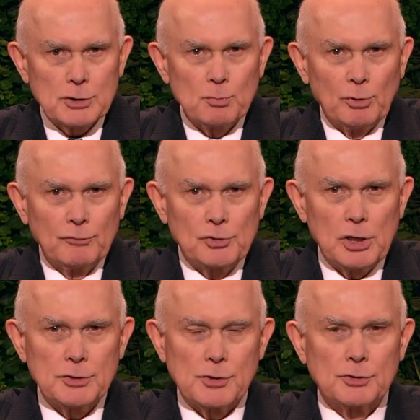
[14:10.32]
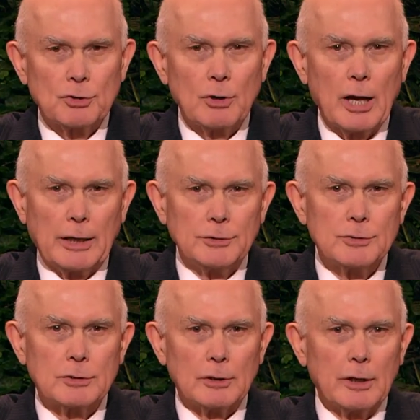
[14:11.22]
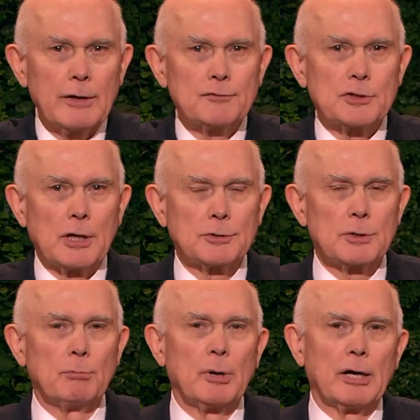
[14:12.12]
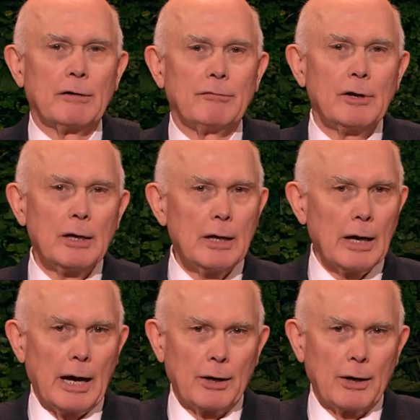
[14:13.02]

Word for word: 耶稣基督福音的计划提升我们超脱自